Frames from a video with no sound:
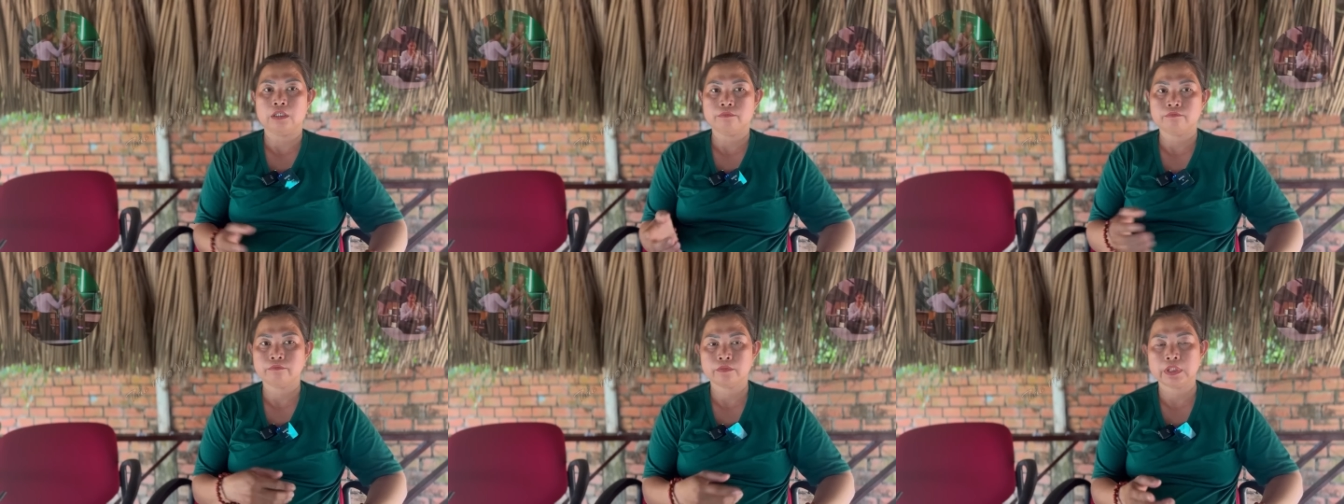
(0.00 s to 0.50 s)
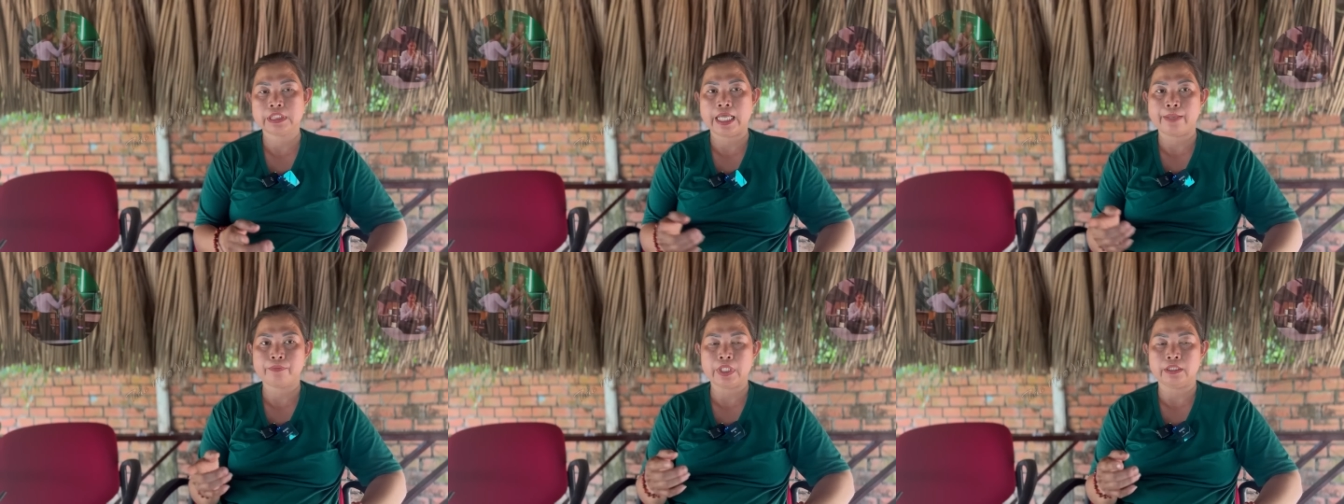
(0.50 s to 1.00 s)
uh,
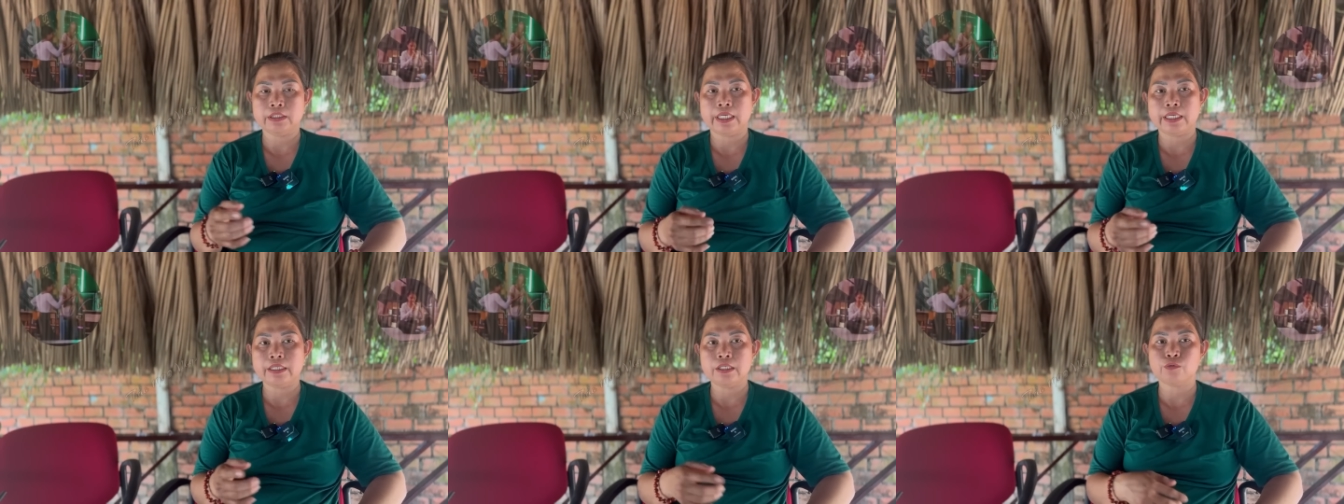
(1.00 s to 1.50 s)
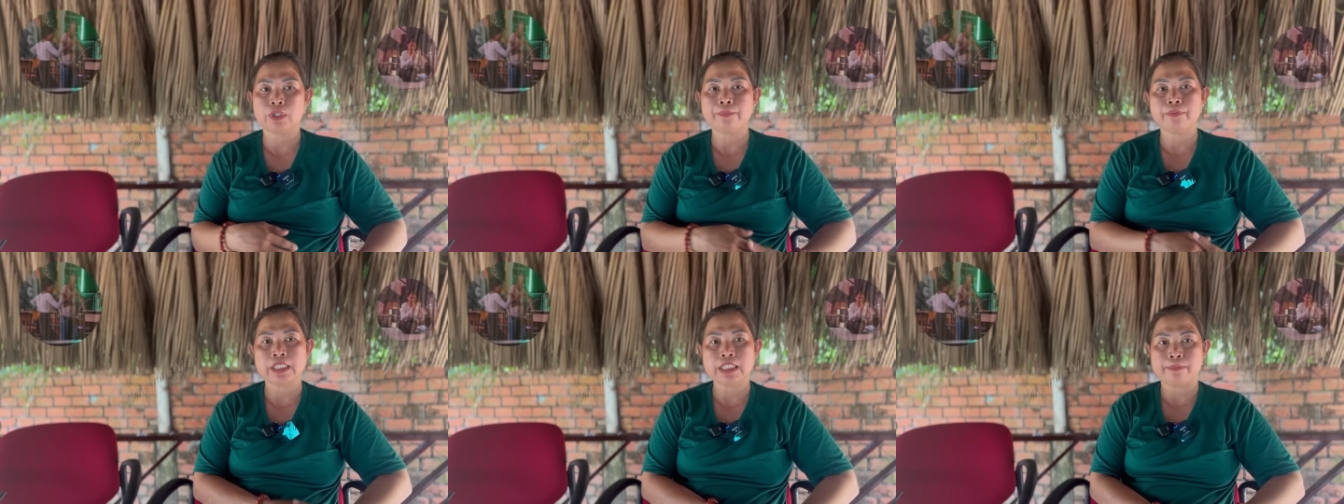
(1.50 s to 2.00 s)
xem những cái youtube
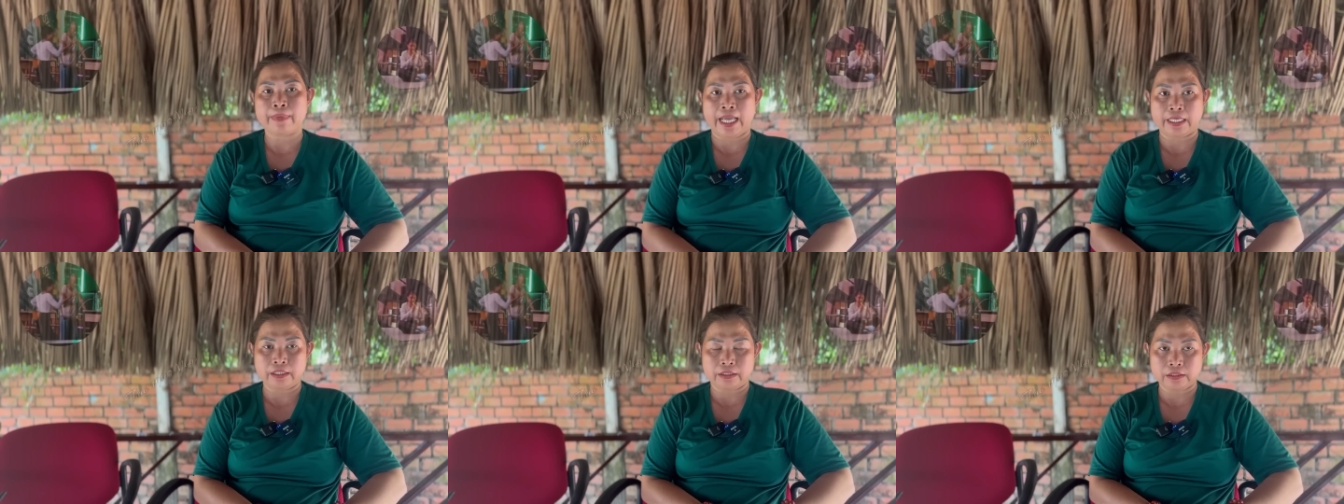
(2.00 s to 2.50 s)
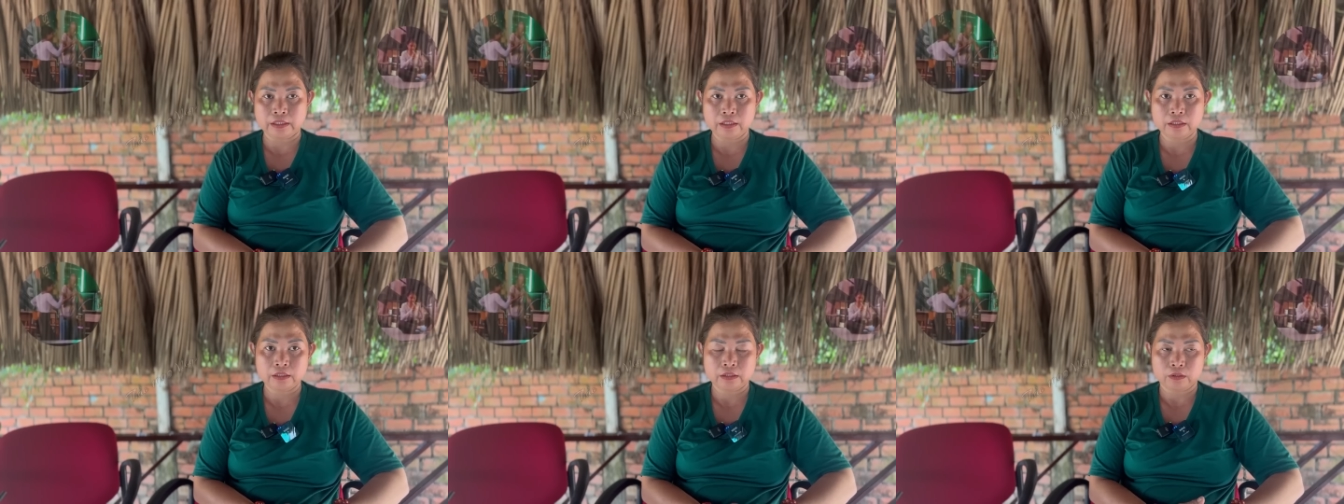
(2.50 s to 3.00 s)
ở trên mạng nữa
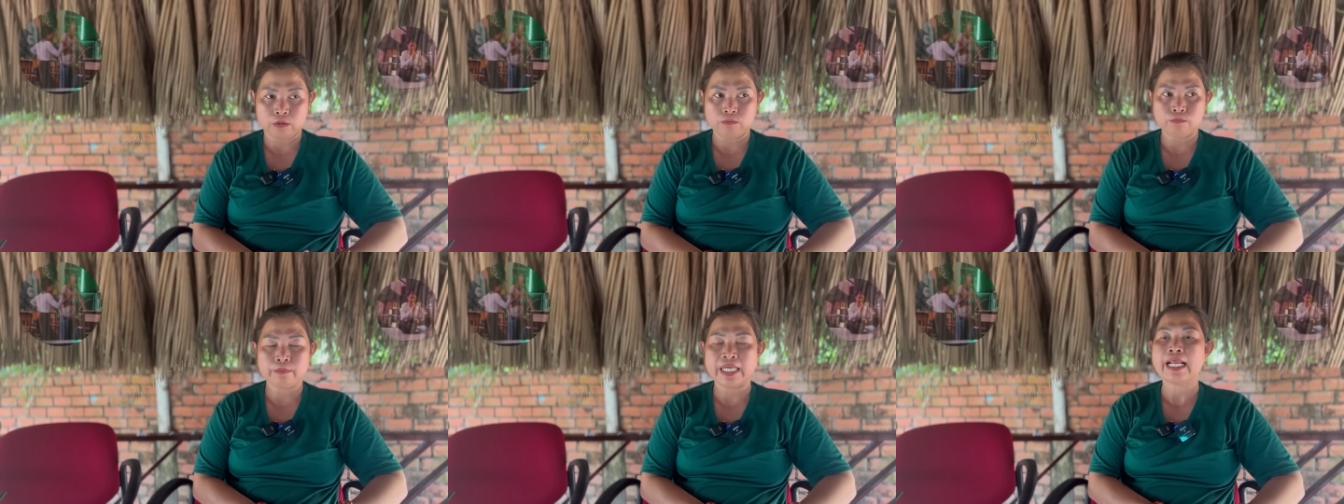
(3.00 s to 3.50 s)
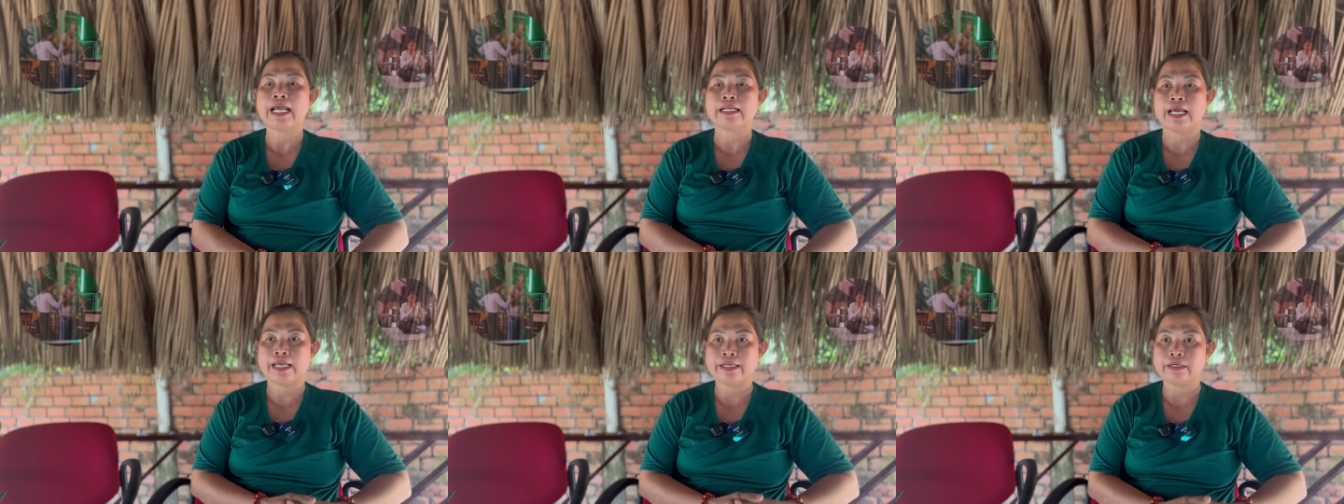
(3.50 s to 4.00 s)
cũng mấy tháng
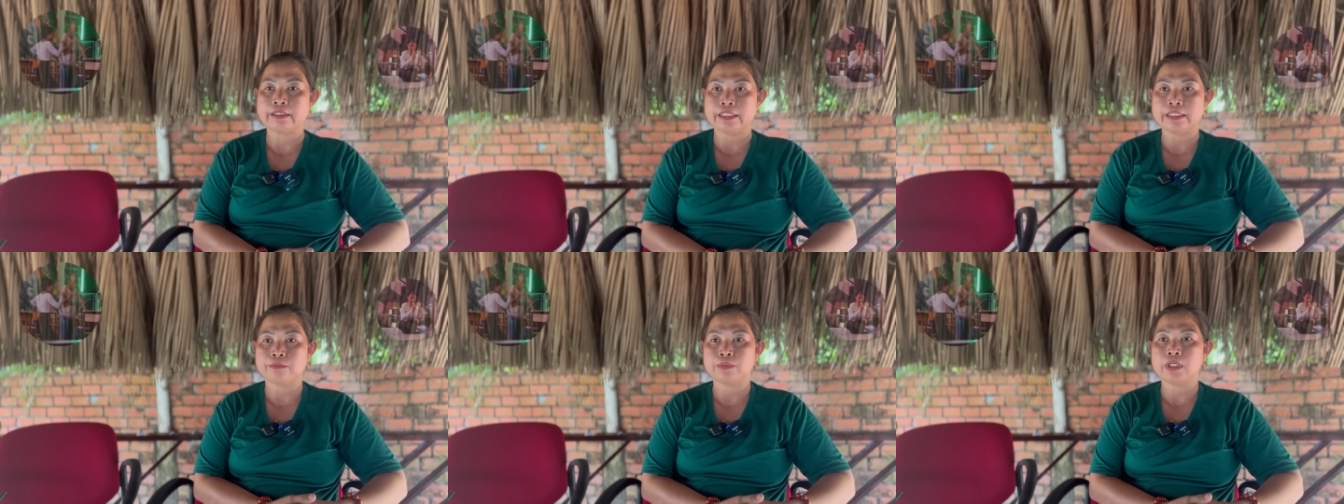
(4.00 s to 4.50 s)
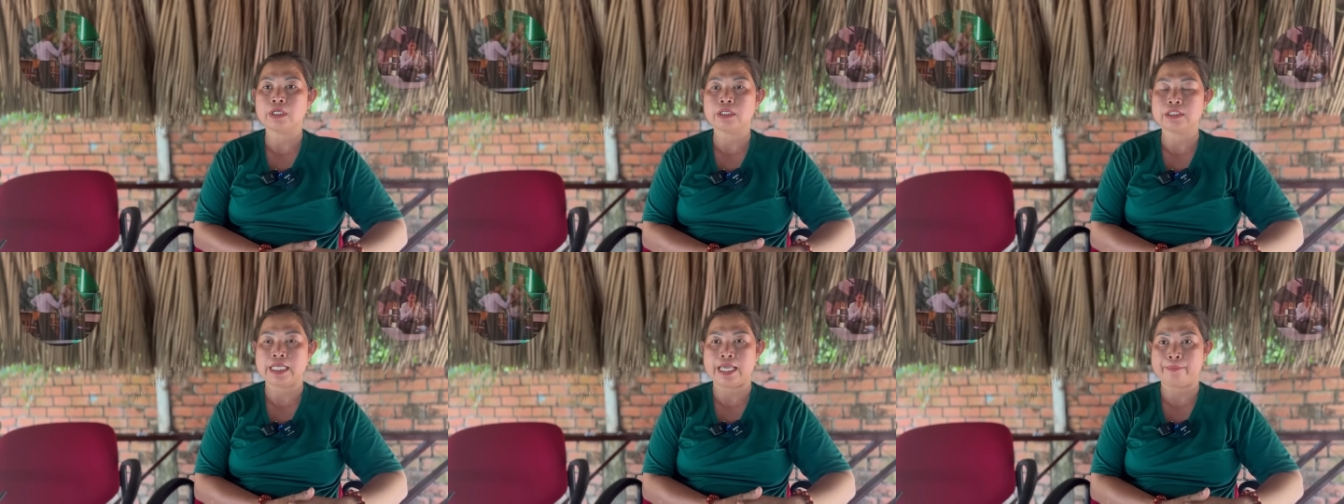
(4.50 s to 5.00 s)
nay rồi chị không
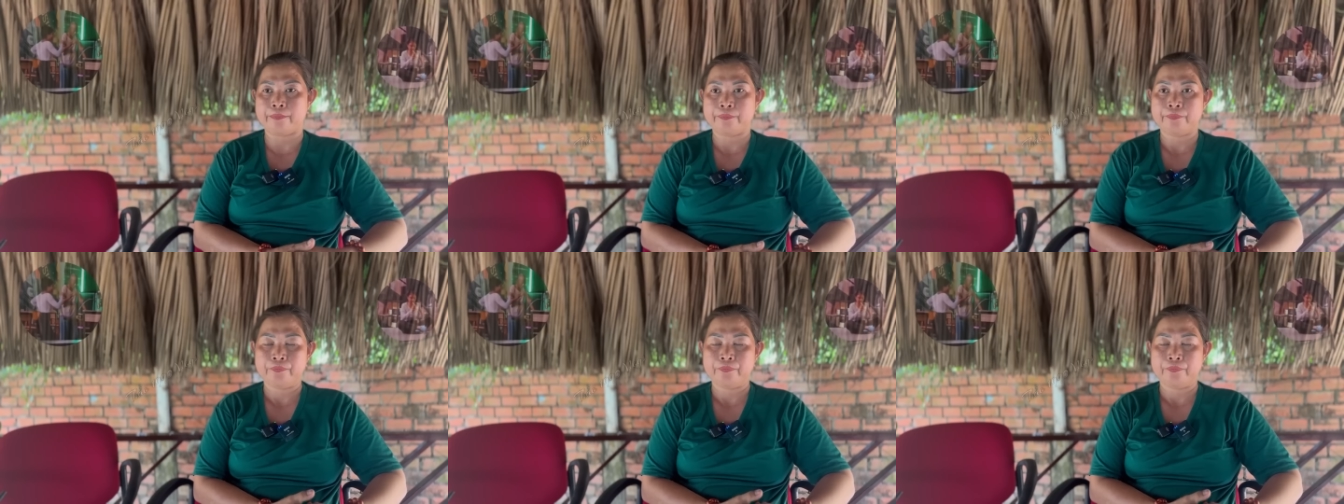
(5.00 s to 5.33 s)
có xem